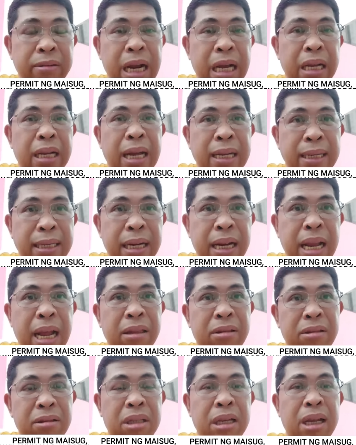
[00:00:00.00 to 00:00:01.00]
yung
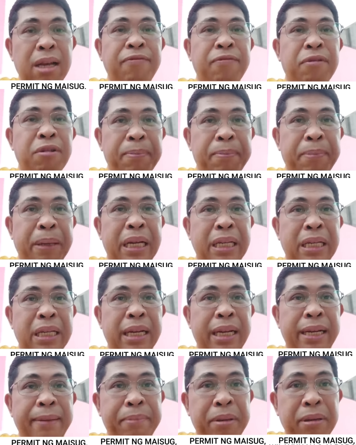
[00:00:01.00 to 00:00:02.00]
nagkandidato siya for
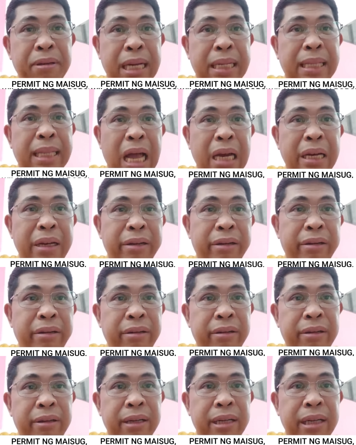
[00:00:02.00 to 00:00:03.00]
president pong
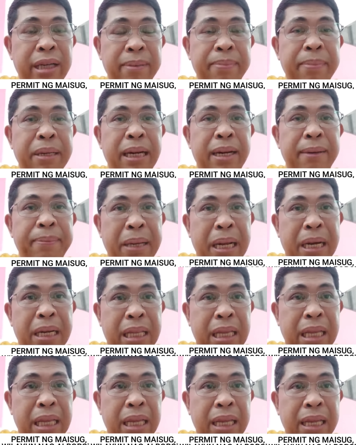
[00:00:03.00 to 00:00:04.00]
natalo, Liberal
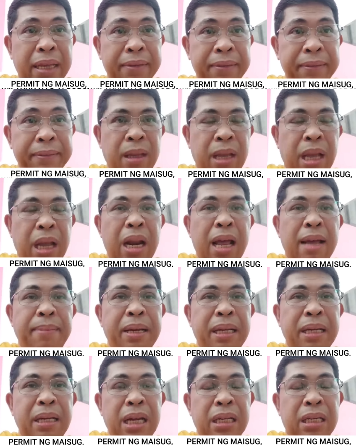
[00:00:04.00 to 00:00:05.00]
Party,
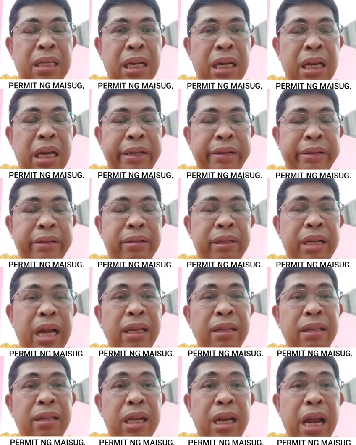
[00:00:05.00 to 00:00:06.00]
kalaban niya si ano,
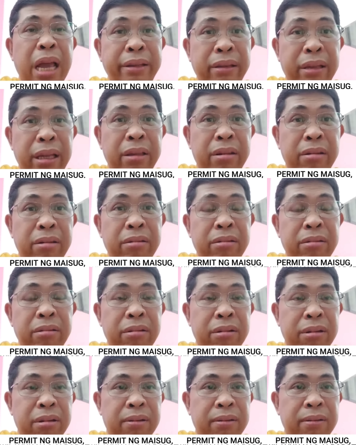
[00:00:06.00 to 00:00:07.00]

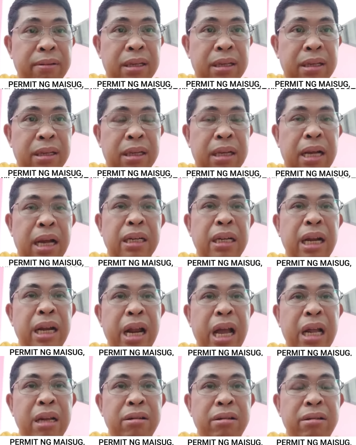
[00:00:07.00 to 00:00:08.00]
1992. Ang
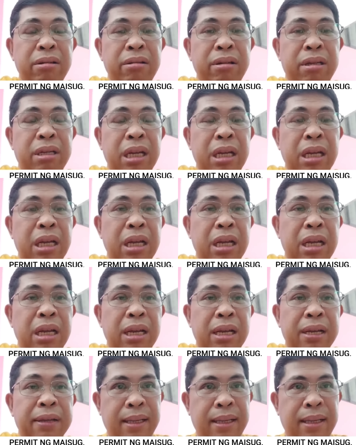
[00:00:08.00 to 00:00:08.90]
nanalo noon si